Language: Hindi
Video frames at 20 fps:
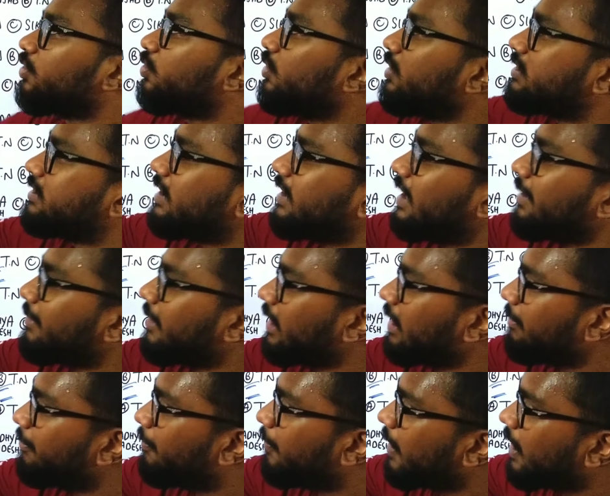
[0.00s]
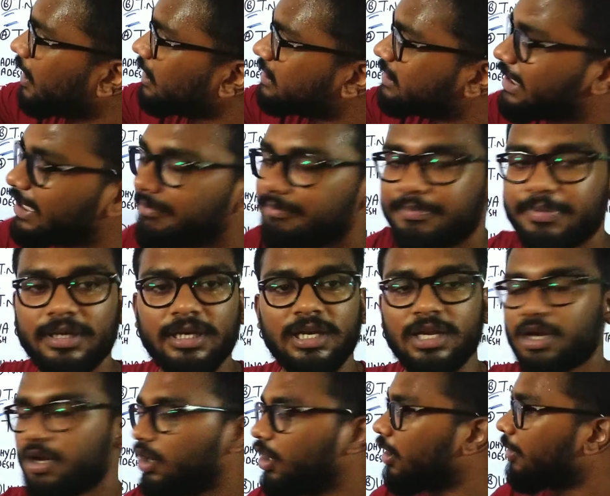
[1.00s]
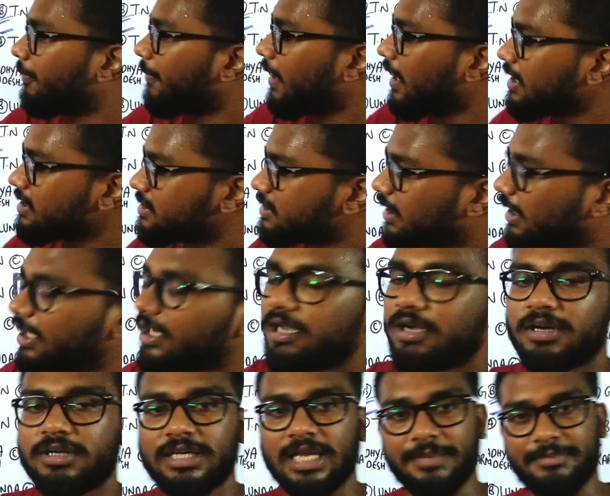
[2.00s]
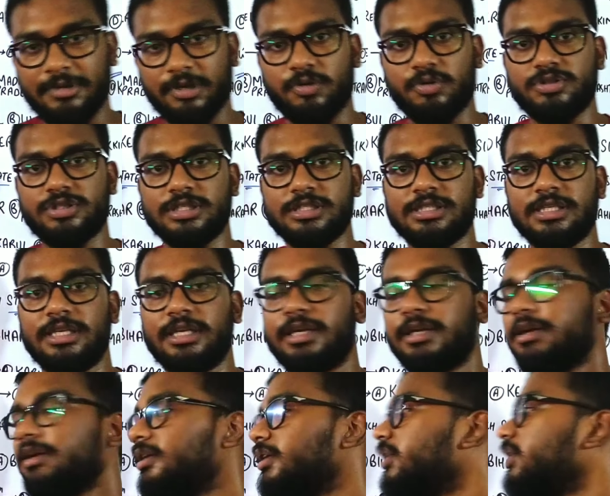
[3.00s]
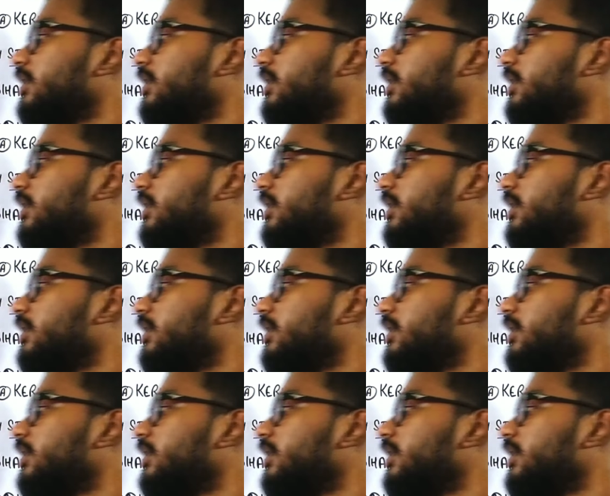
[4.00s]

तो इसीलिए मैंने पांच टेम्पल और पांच अलग टाइप के क्वेश्चंस लिए